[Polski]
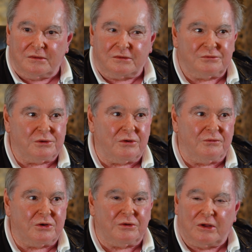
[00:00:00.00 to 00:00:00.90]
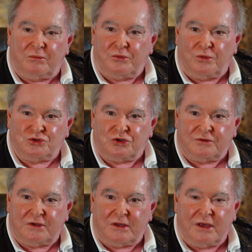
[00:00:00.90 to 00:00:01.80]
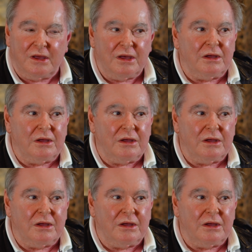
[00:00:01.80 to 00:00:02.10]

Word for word: z którego wykonane było urządzenie.